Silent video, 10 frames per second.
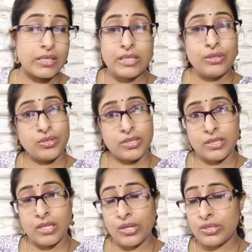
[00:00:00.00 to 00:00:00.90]
কি হয়েছে
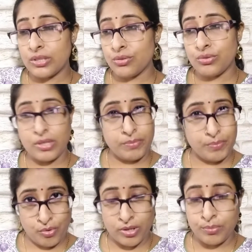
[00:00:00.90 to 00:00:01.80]
না হয়েছে সেটা আমি
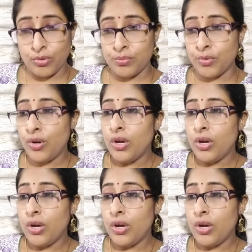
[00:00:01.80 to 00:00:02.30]
পরে বলবো